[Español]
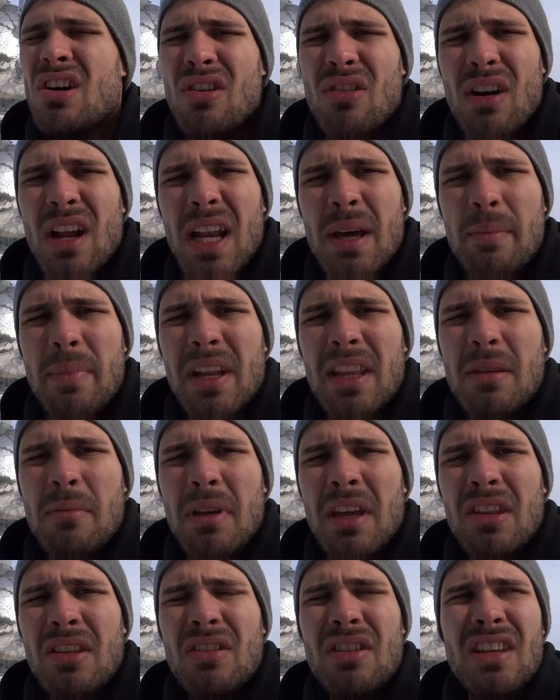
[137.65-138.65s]
con el
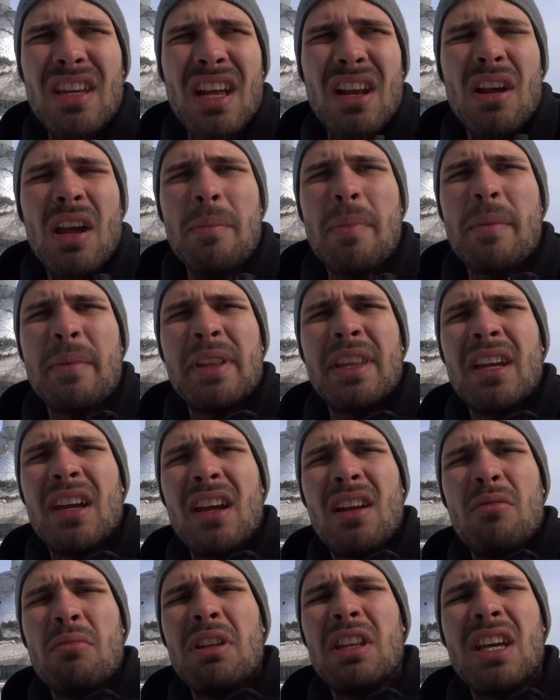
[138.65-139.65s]
emprendimiento y es lo que permite
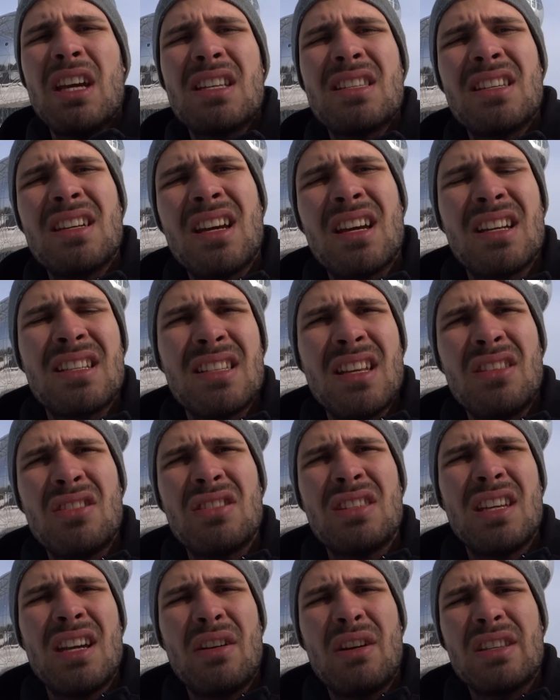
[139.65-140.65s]
que la humanidad siga creciendo
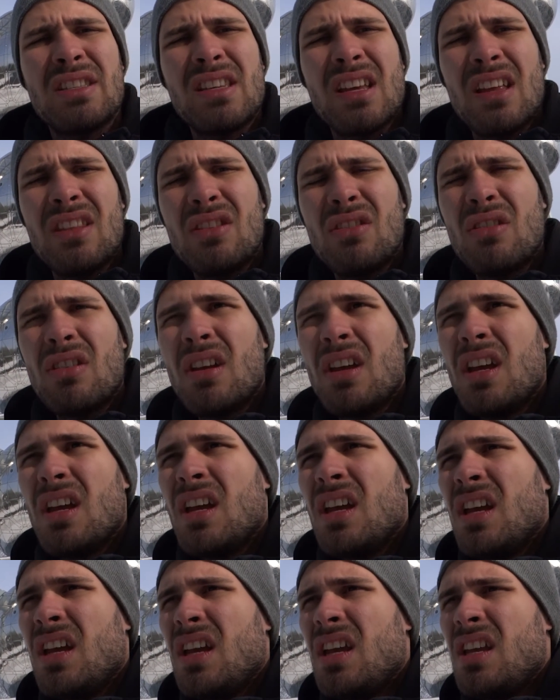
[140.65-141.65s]
y siga avanzando.
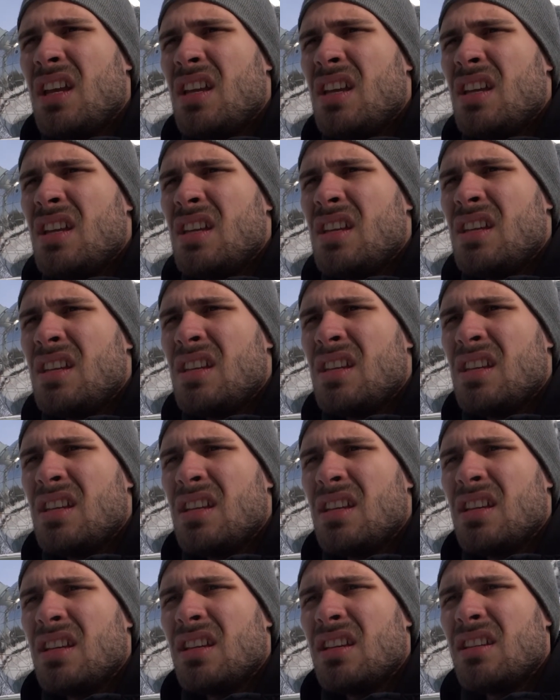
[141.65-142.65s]

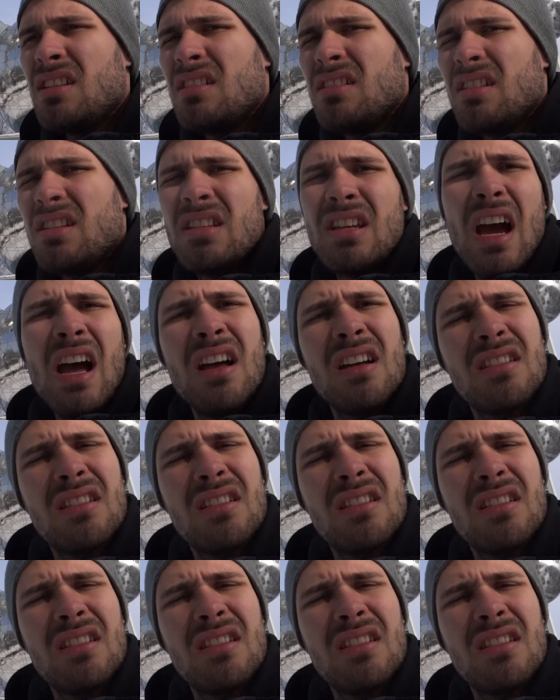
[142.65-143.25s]
Y ya.